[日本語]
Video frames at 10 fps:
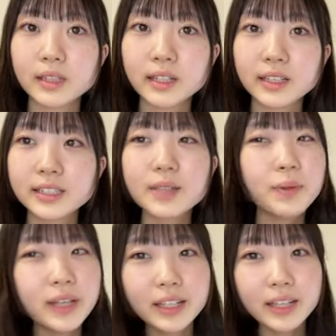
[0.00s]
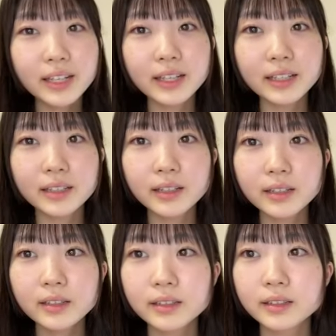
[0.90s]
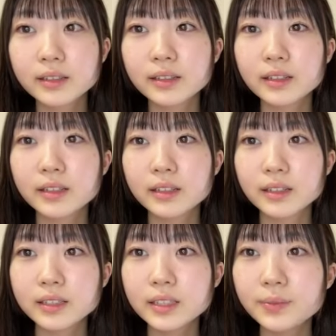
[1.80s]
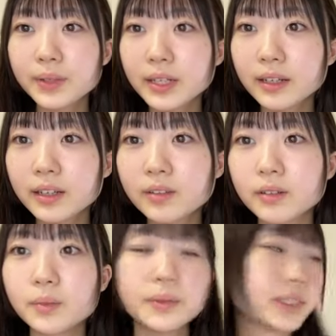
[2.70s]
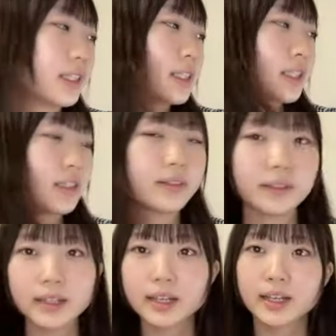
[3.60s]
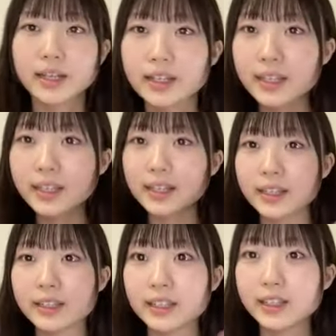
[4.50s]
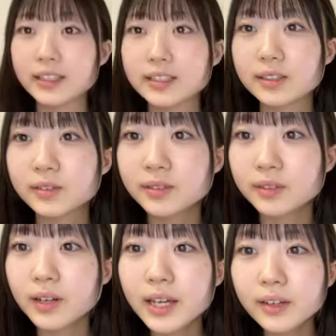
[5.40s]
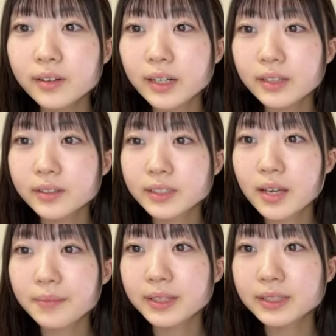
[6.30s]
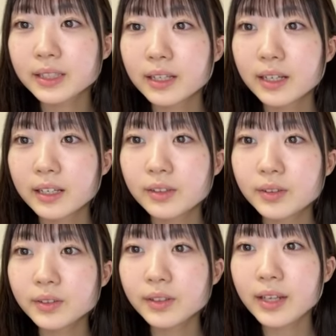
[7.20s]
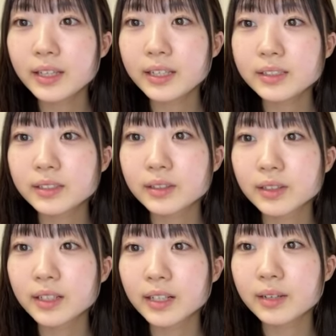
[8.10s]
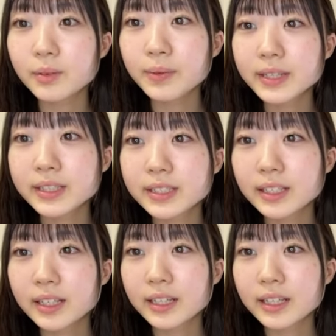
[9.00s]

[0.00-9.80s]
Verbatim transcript: なんかしてもいいかなあれしてもいいかなとか思ったんですけどできなかったんですよおはようおはようございますということで20位の方から読みます